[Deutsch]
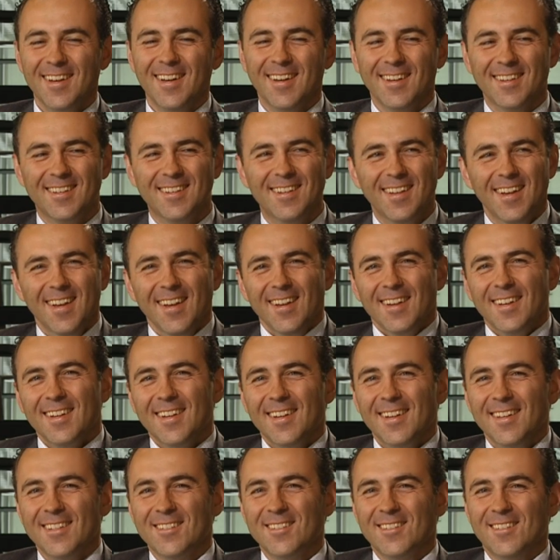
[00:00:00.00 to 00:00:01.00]
ja,
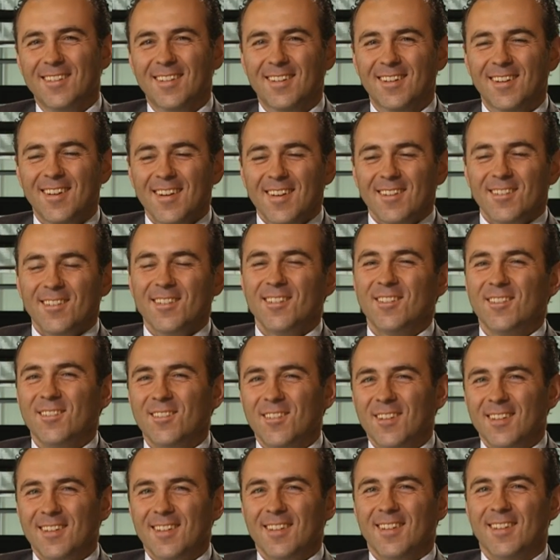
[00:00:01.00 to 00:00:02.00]
also, was
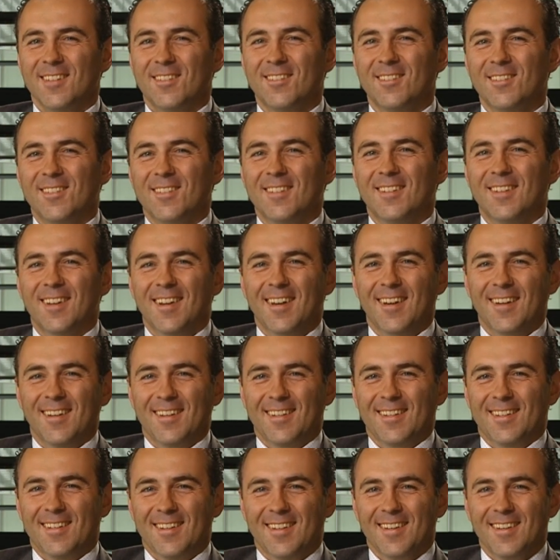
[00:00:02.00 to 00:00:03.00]
soll man dazu
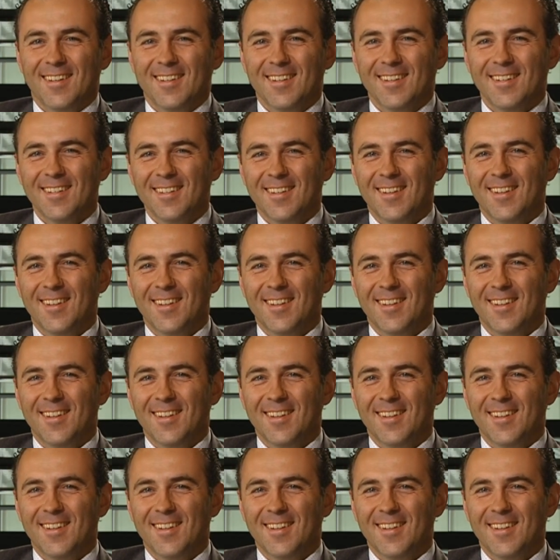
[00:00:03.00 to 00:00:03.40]
sagen, ja?